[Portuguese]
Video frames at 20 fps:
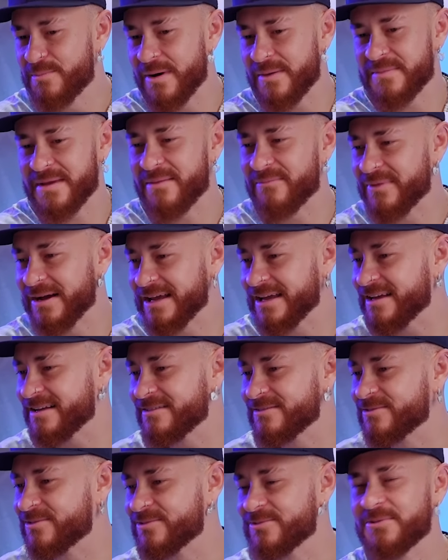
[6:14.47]
Pra minha mãe
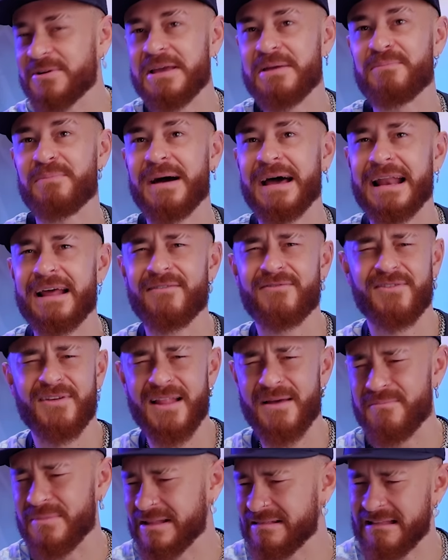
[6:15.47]
não, não reparar, eu
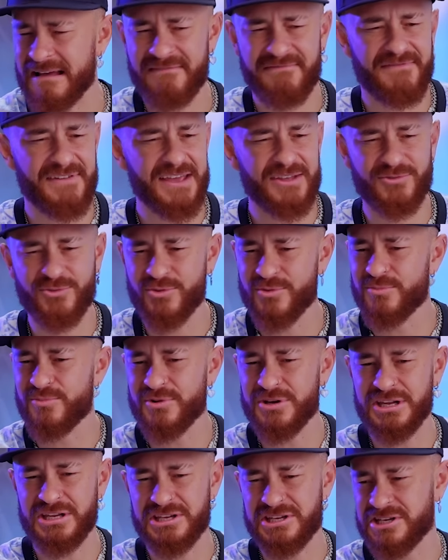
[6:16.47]
falei, mano, lavei tudo
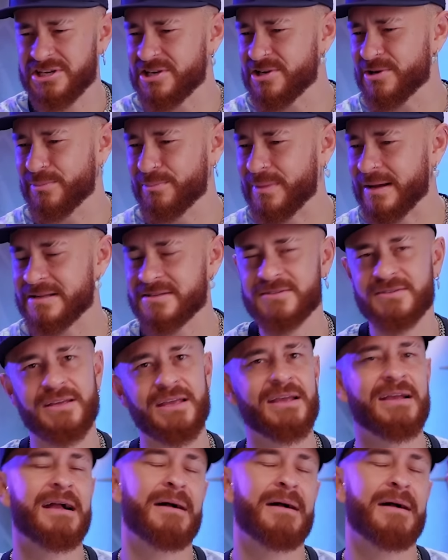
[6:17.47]
bonitinho, pá, não sei o que,